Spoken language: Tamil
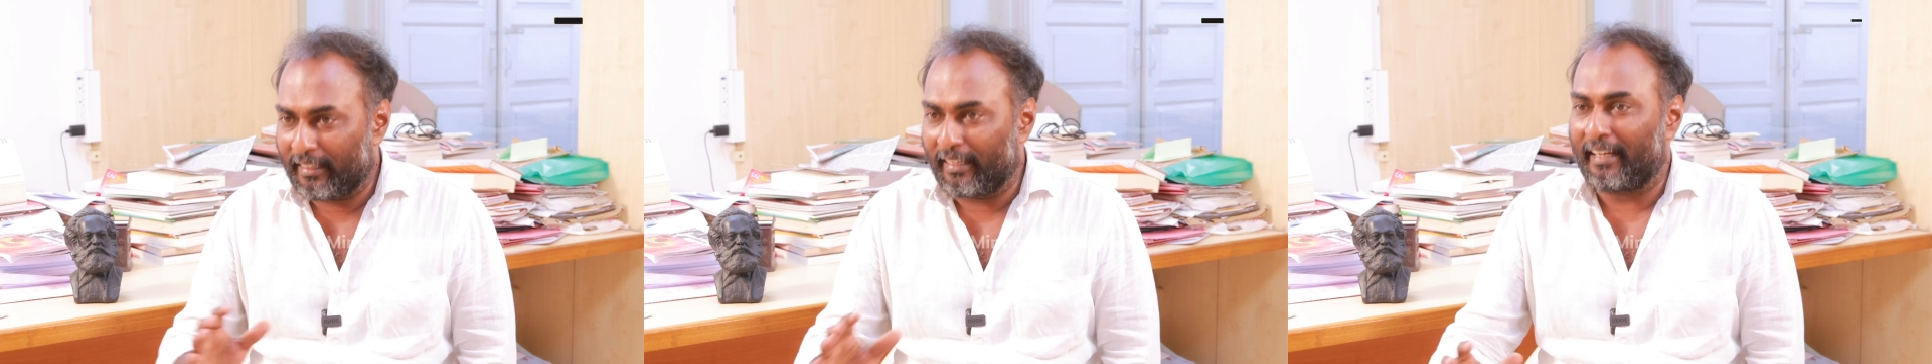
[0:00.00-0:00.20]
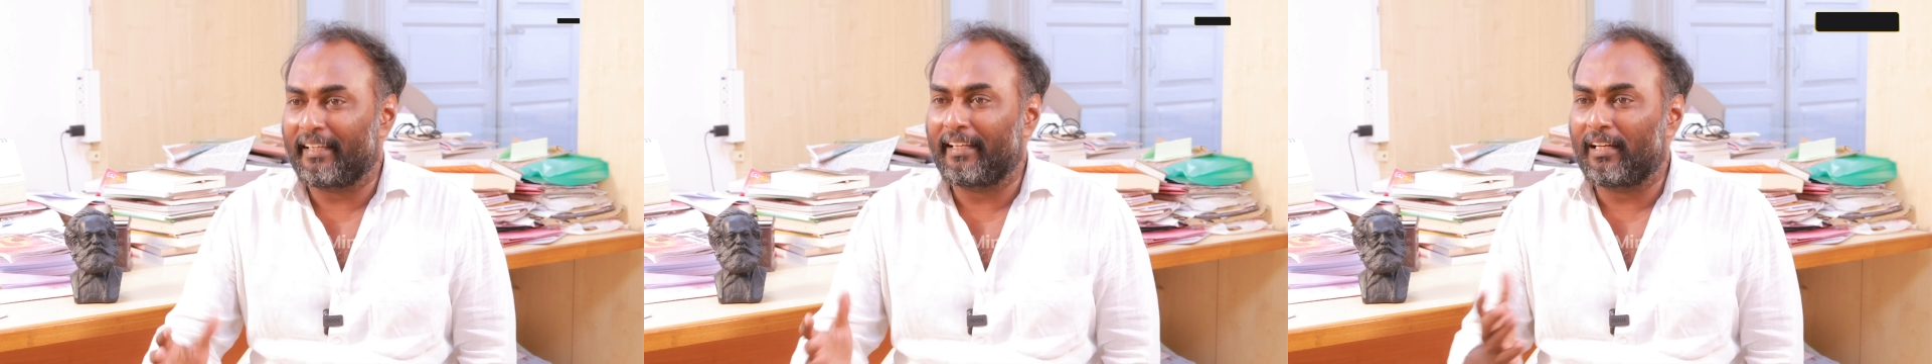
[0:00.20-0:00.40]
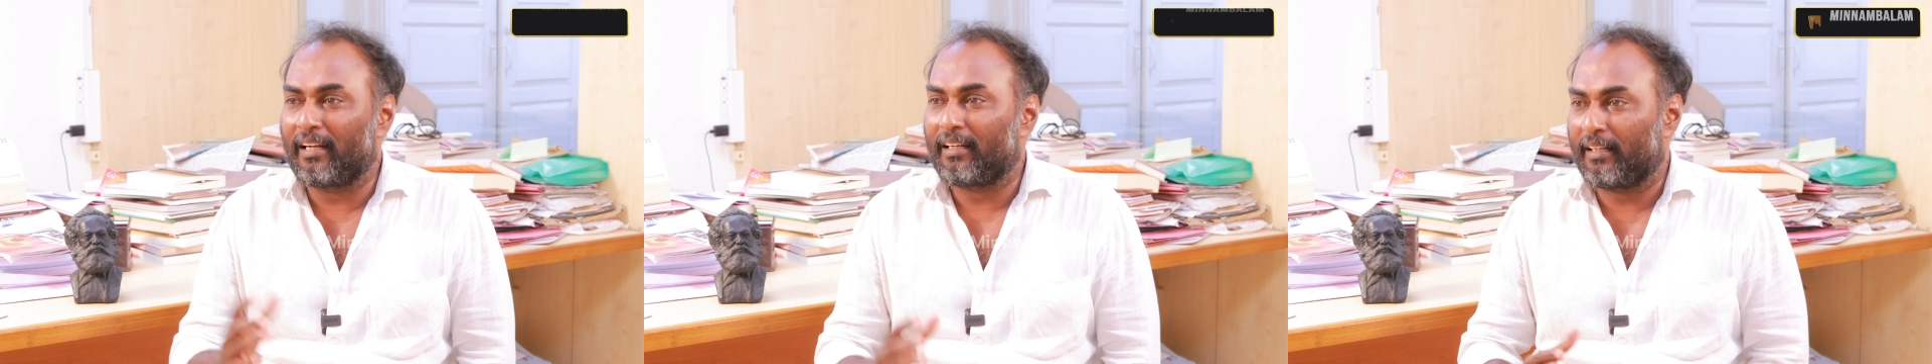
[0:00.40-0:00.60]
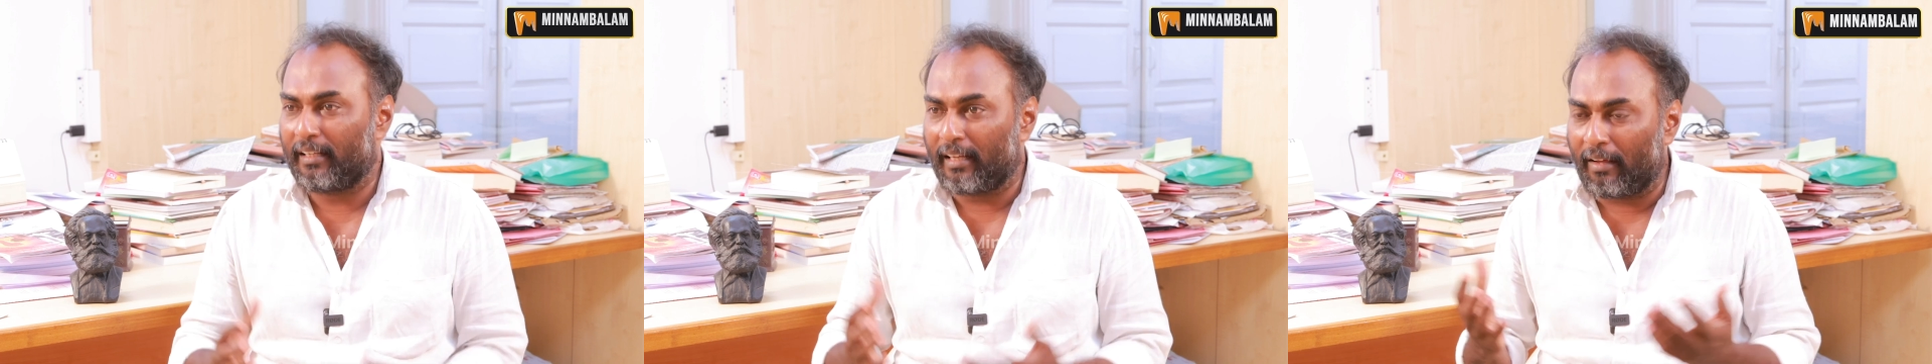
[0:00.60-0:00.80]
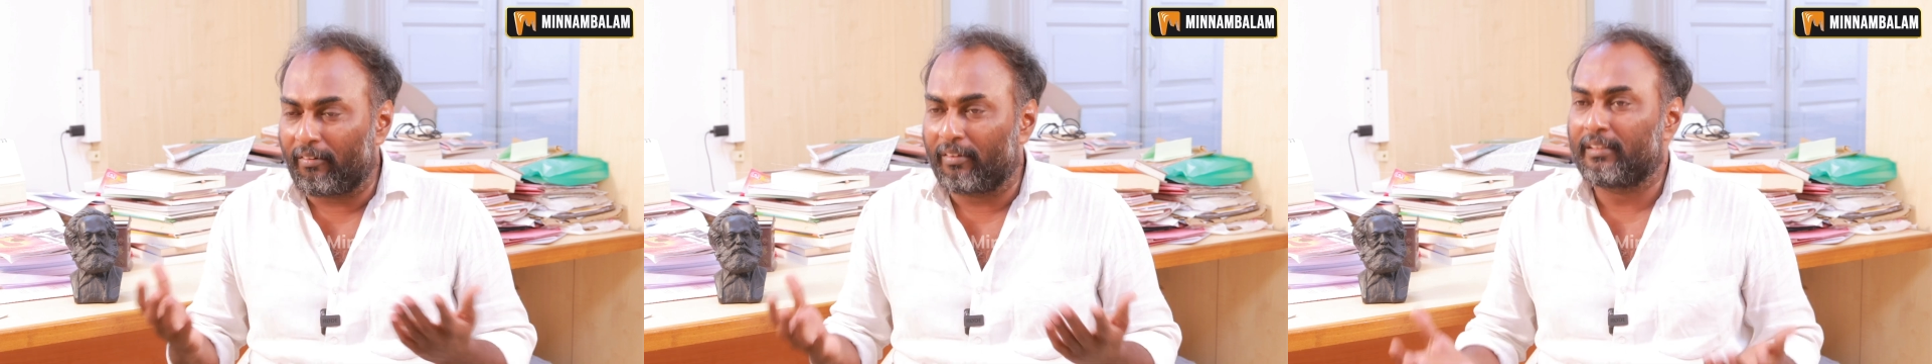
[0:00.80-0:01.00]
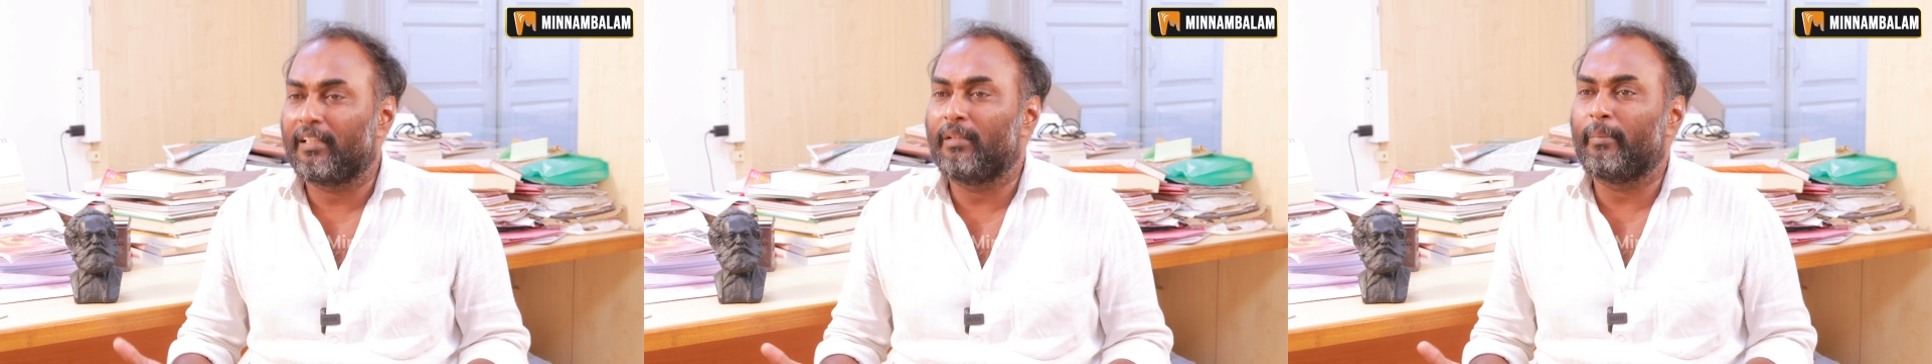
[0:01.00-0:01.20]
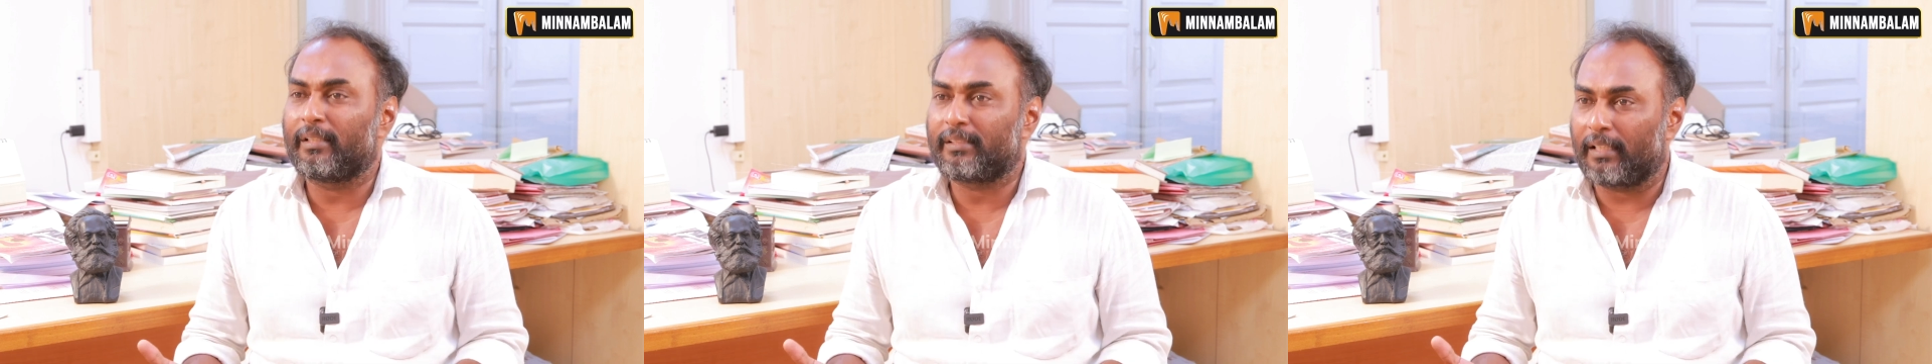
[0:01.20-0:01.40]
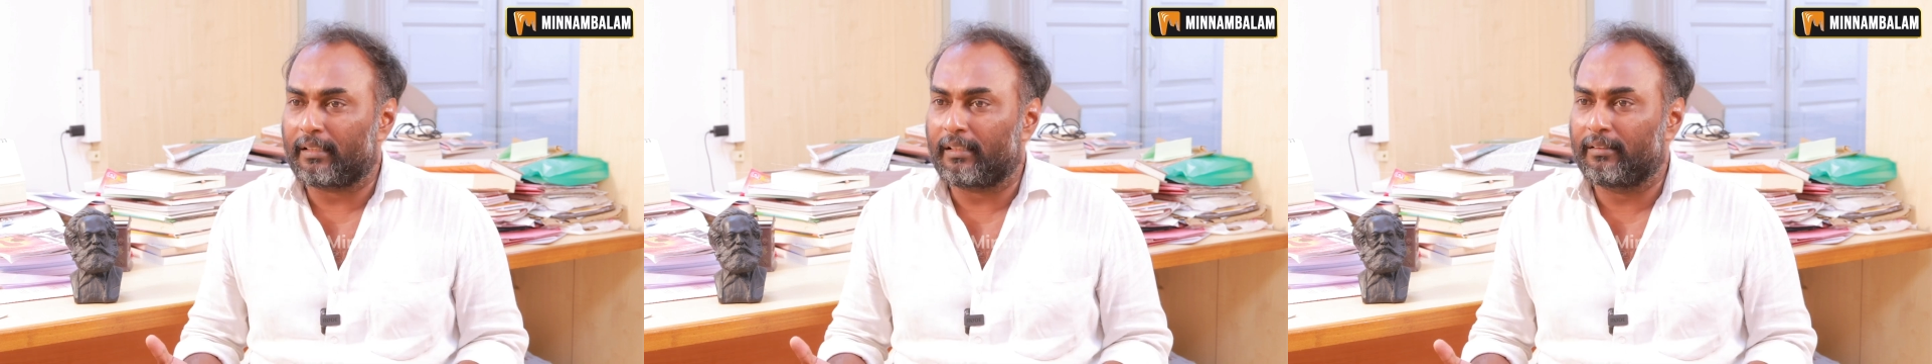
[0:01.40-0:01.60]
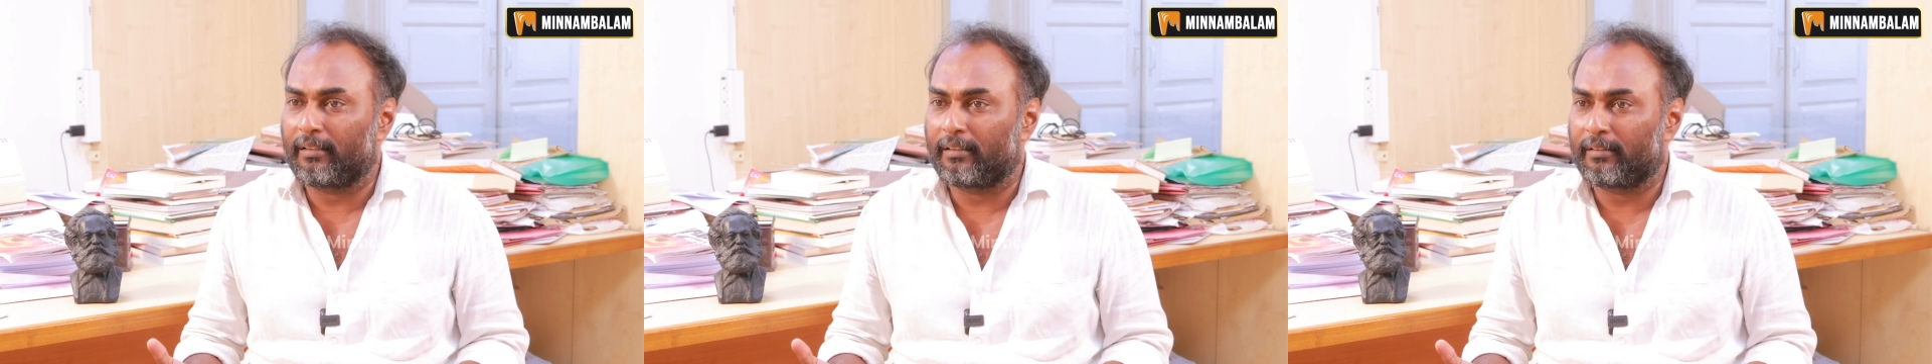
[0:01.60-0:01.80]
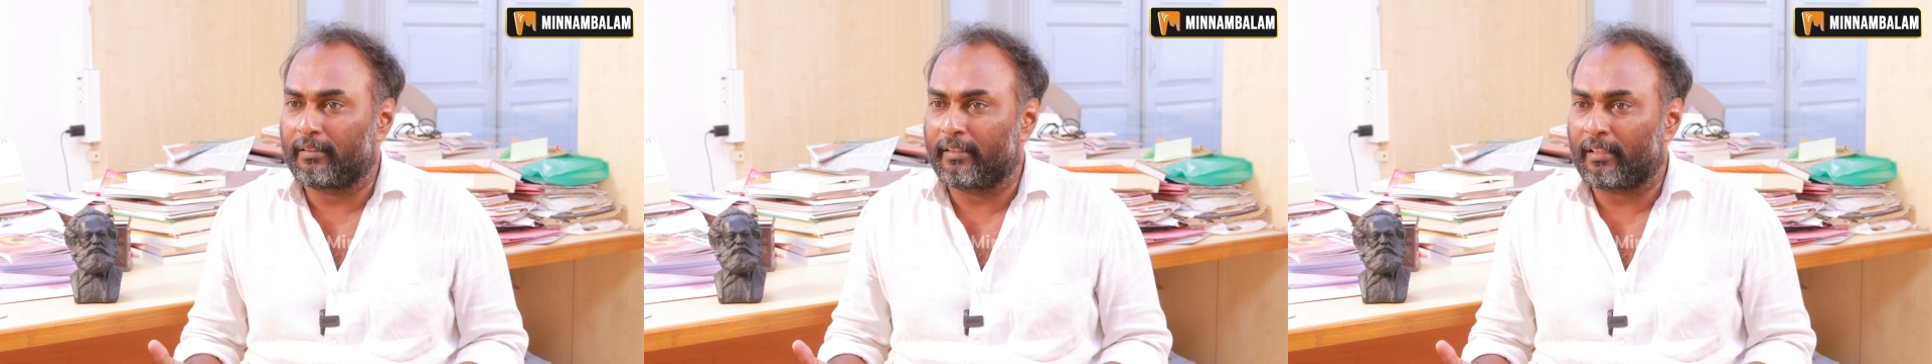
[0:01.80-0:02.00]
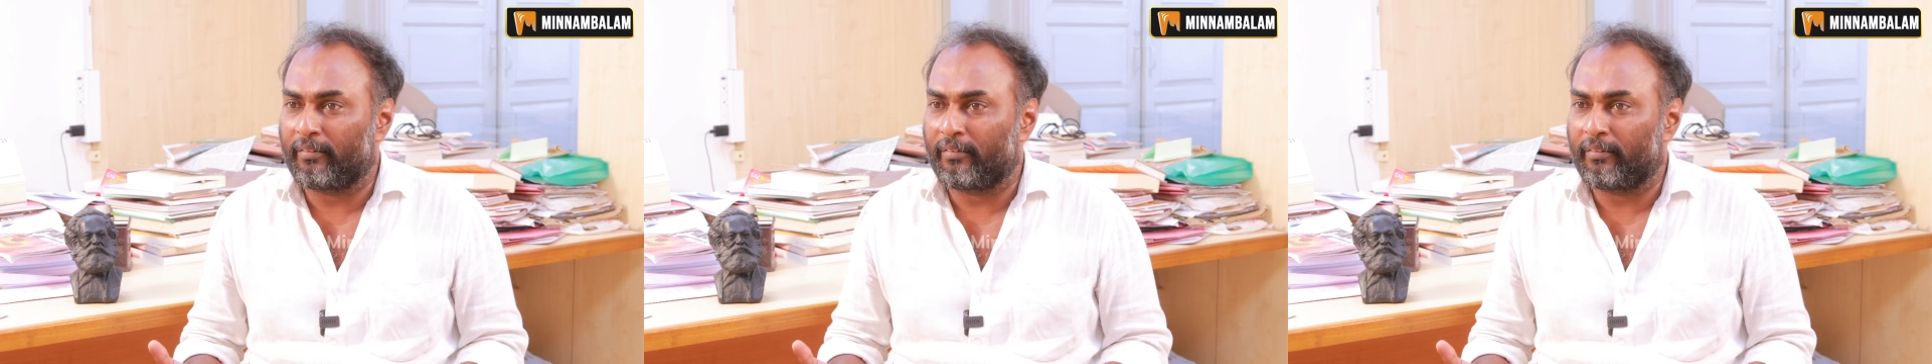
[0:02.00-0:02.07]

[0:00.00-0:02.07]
இறங்கினான்னா நான் வந்து இது மாதிரி சட்டம் திருத்தம்